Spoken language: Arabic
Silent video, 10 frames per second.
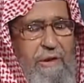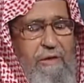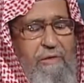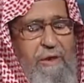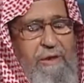
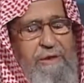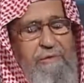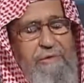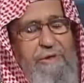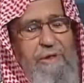الله
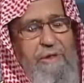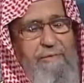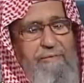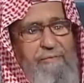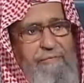عليه
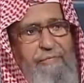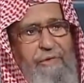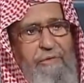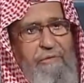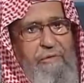وسلم
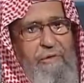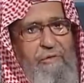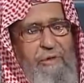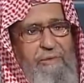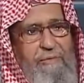
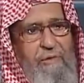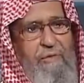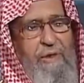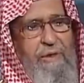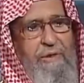والعلماء
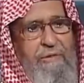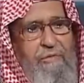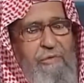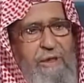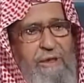
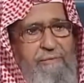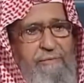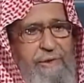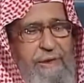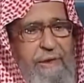ورثة
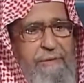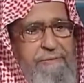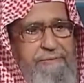الأنبياء